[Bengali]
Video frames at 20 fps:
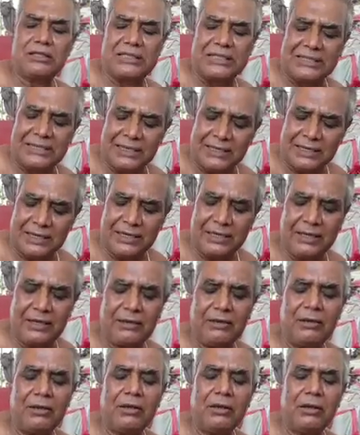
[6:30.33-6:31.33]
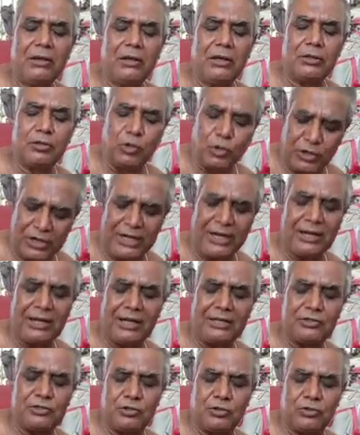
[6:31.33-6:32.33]
সেটাকে ধরে
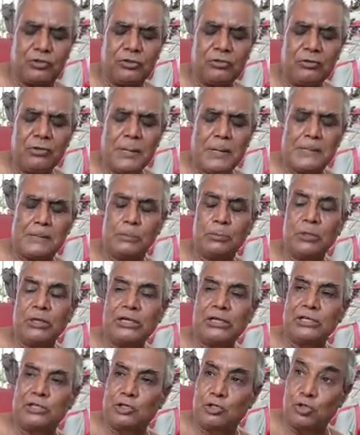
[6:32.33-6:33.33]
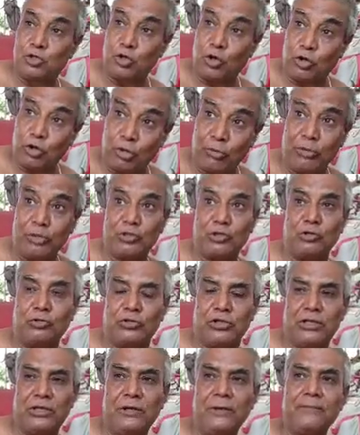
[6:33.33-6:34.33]
রাখার জন্য কিছু
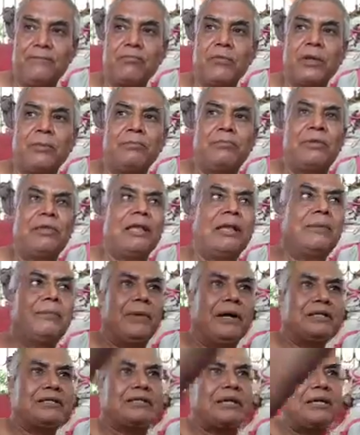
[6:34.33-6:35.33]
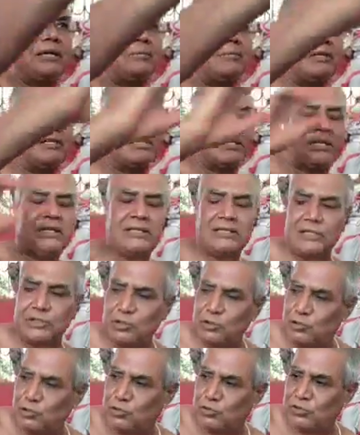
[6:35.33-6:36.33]
জনবসতি বিলের মাঝখানে মাঝখানে
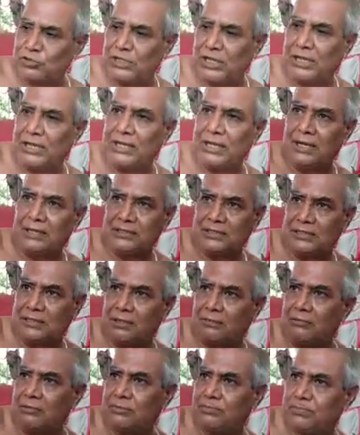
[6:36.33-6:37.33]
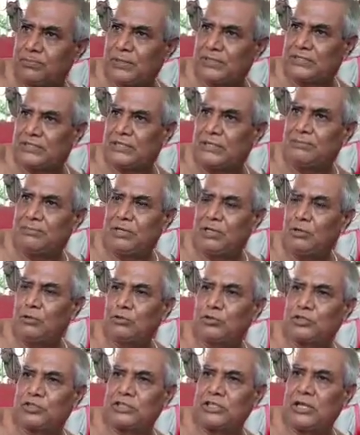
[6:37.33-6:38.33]
কিছু কিছু জায়গা আছে যেমন পাশে বিল
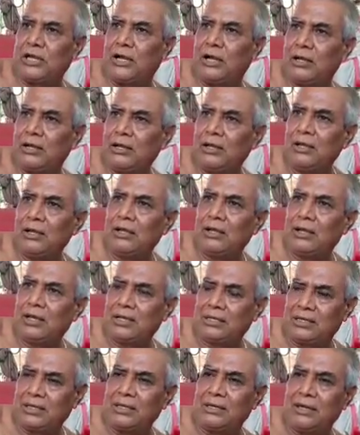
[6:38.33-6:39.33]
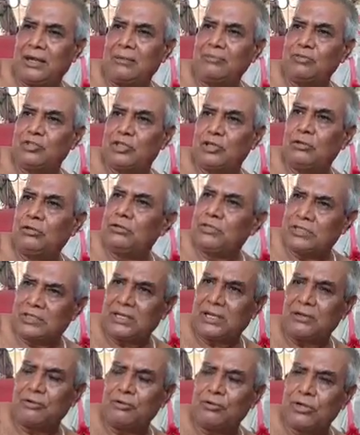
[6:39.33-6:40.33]
উস্তিয়া একটা গ্রাম ছিল
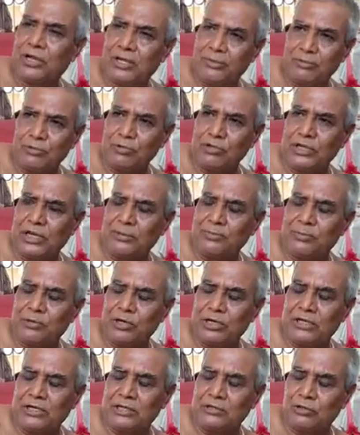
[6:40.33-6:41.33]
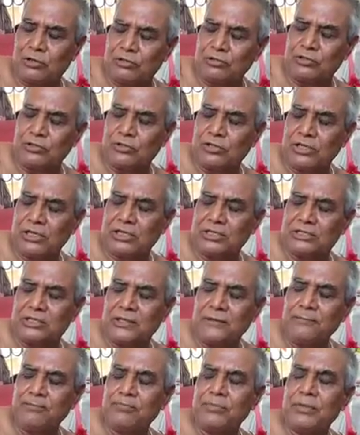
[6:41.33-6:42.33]
সেটা এখন নয় বন্যার পরে এটা ধ্বংস হয়ে গেছে